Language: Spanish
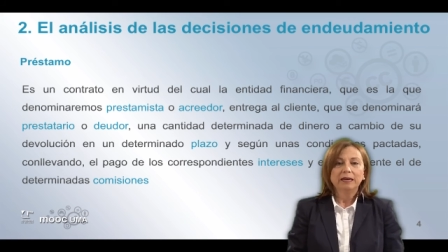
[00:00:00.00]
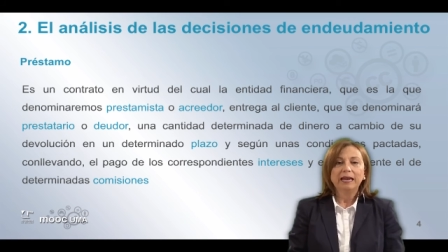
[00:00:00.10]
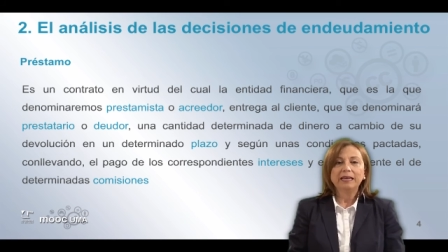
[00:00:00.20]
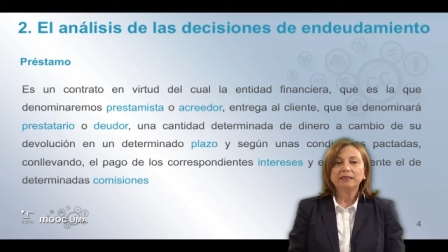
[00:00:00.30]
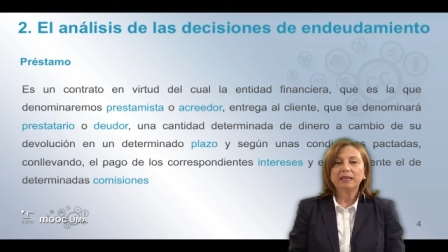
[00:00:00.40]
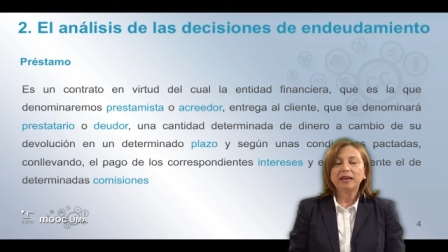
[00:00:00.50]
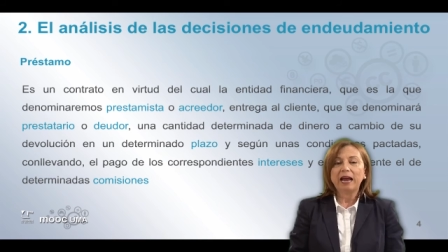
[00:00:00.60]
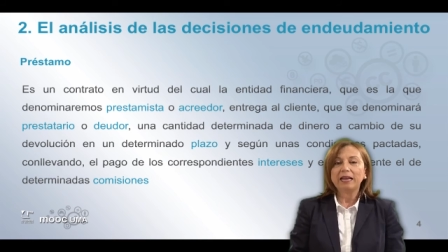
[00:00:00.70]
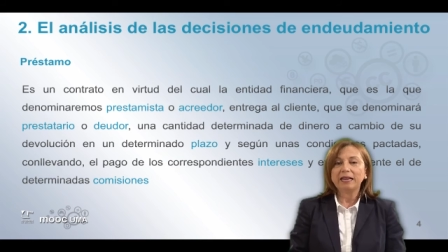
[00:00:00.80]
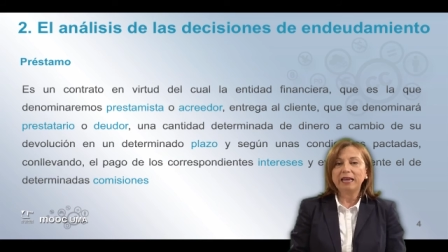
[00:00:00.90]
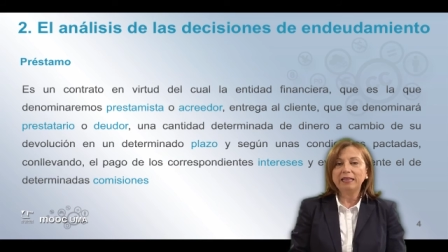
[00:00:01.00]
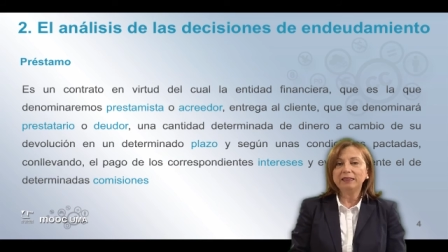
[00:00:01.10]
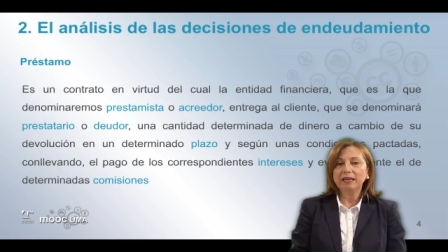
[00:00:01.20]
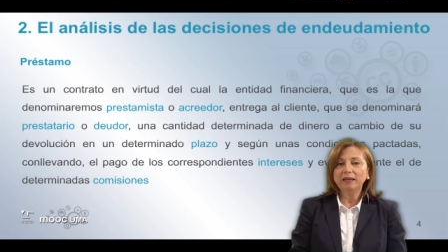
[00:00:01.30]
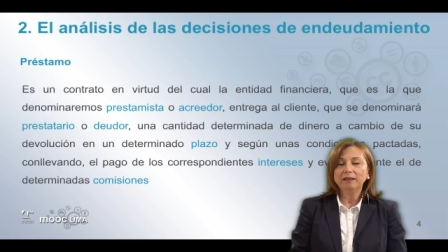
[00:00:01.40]
entrega al
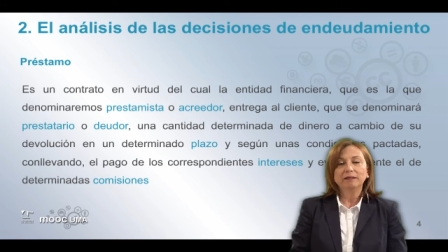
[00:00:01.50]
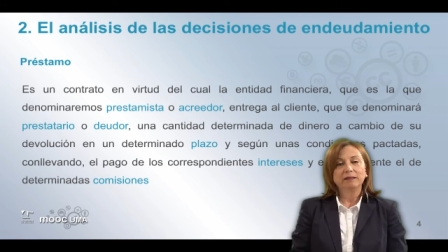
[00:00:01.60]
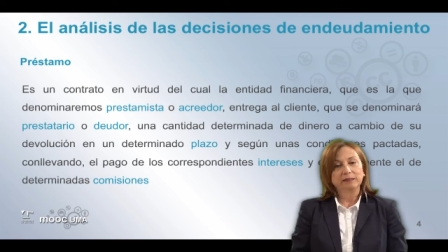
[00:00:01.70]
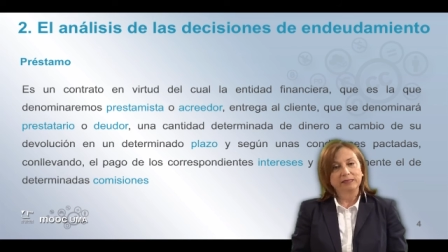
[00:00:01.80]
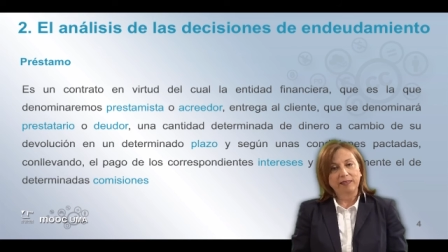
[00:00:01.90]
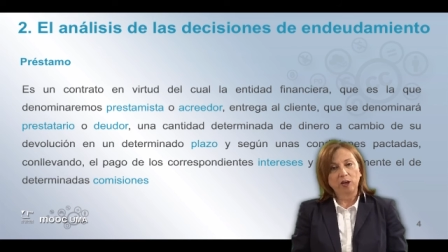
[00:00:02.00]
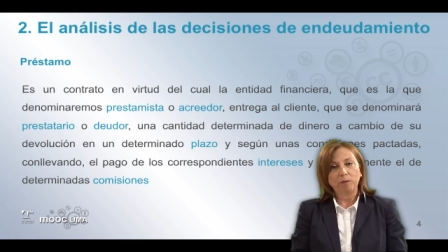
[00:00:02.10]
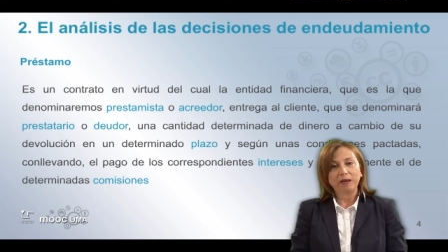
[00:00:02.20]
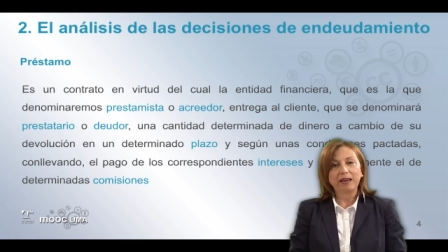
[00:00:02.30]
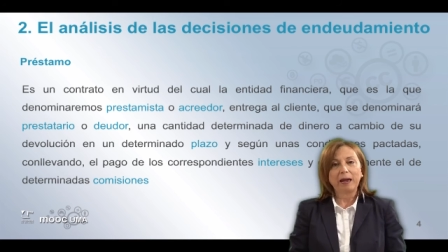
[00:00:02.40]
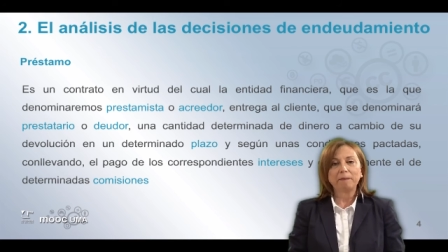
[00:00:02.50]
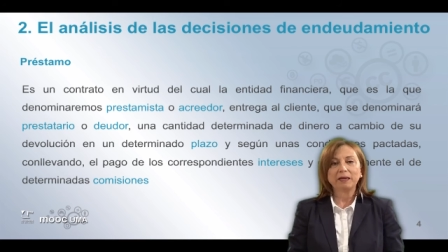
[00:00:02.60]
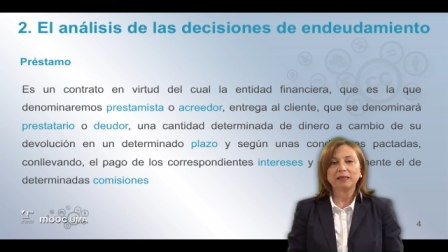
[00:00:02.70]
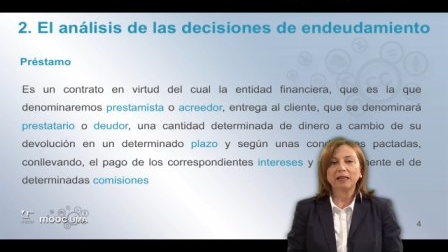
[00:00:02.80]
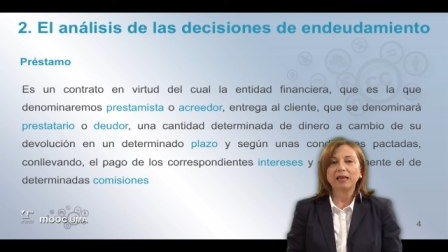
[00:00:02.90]
cliente, se denominará
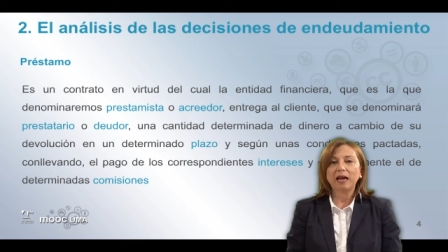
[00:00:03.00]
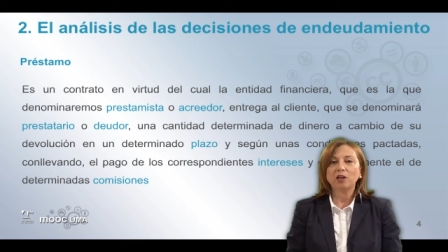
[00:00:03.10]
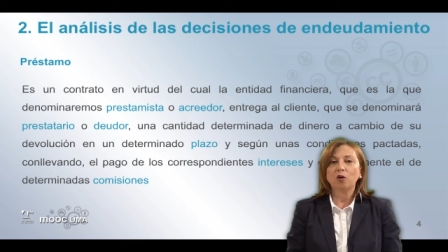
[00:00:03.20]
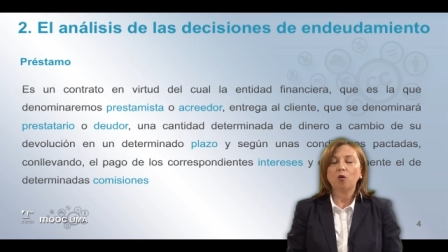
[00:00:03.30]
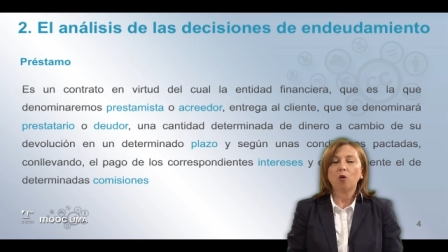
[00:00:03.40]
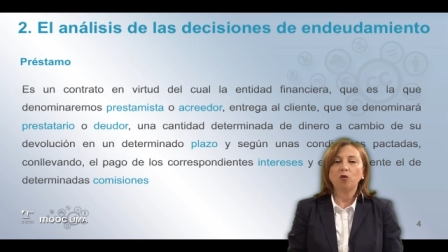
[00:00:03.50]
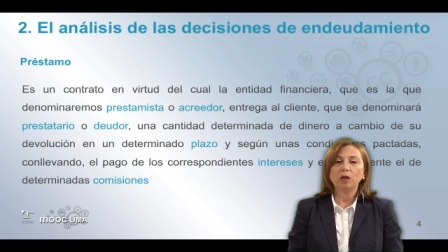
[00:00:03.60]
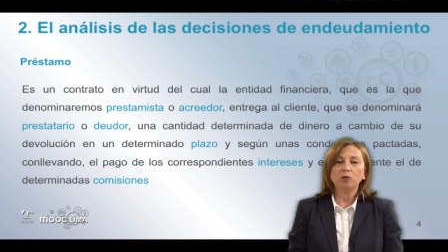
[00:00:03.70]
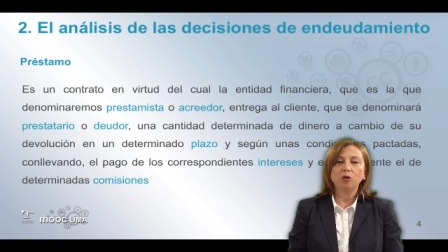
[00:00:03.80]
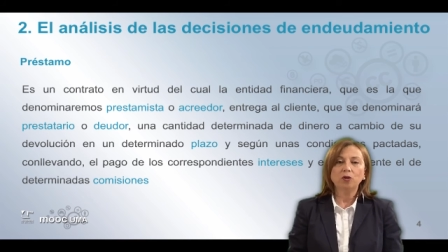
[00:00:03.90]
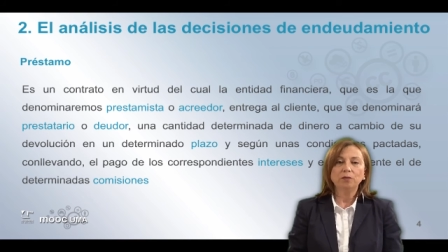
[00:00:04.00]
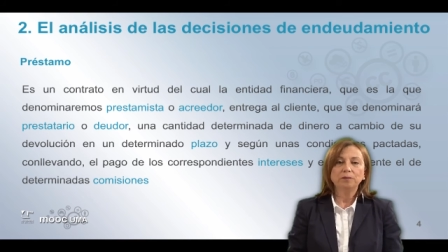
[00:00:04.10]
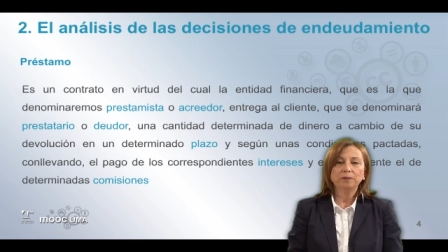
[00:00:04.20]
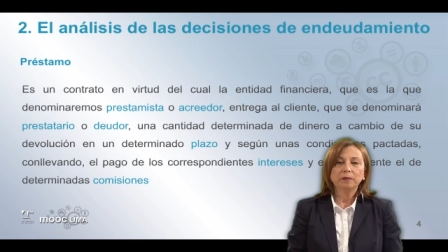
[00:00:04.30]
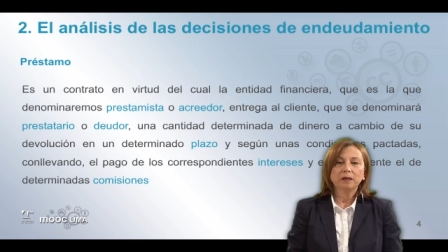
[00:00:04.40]
prestatario o deudor,
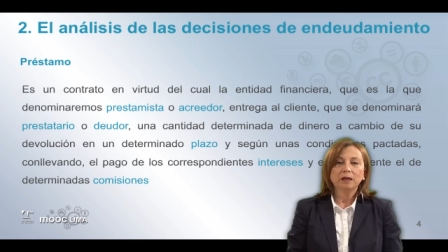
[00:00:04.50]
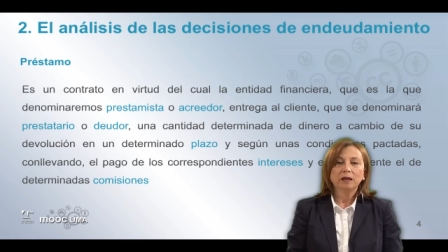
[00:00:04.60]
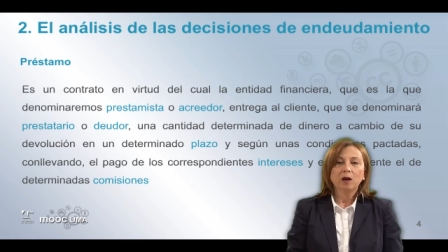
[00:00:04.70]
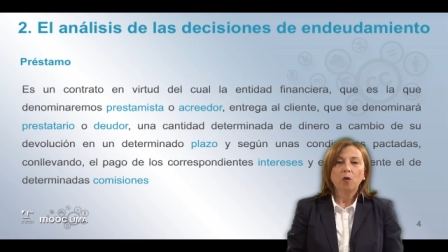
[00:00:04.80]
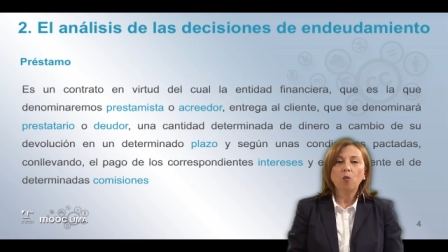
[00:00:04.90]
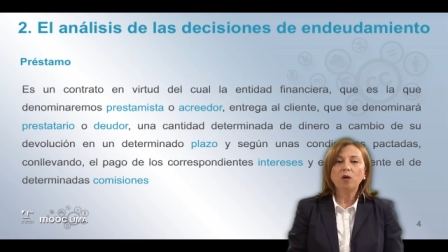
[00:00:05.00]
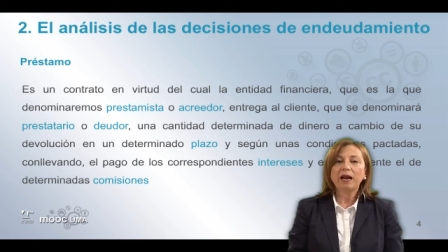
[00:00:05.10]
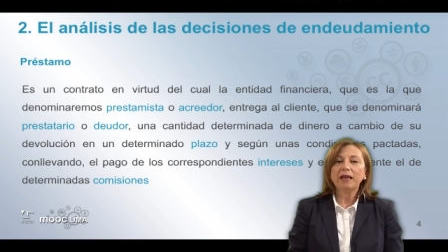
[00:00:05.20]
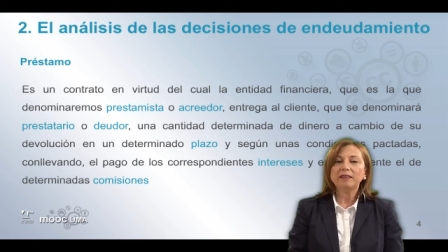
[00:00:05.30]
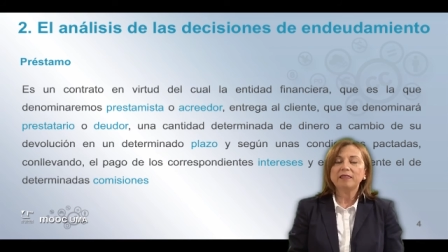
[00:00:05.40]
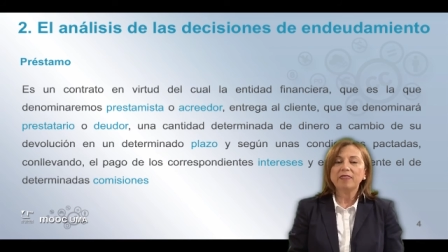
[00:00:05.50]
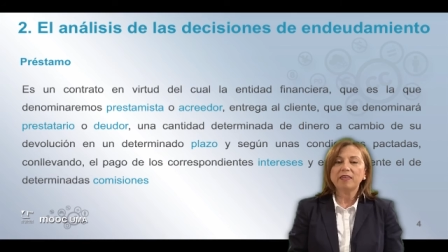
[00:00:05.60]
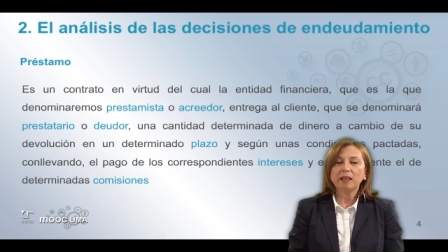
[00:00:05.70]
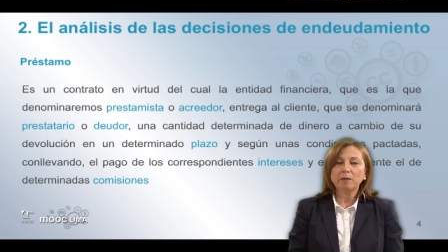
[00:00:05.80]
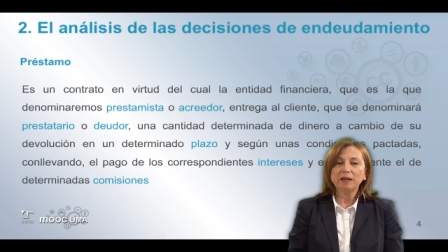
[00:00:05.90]
una cantidad
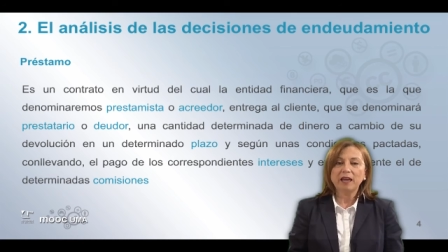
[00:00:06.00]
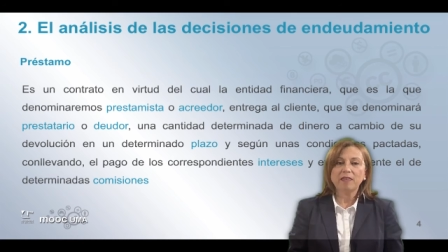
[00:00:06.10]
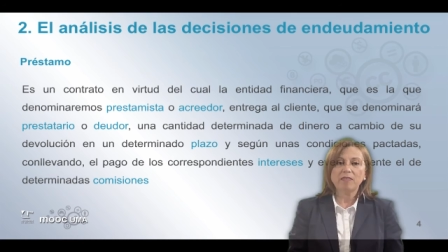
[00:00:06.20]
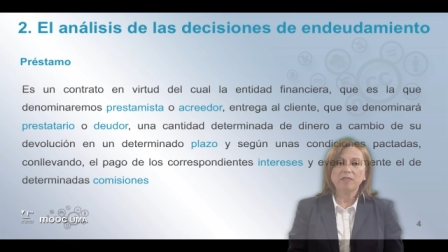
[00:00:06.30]
determinada de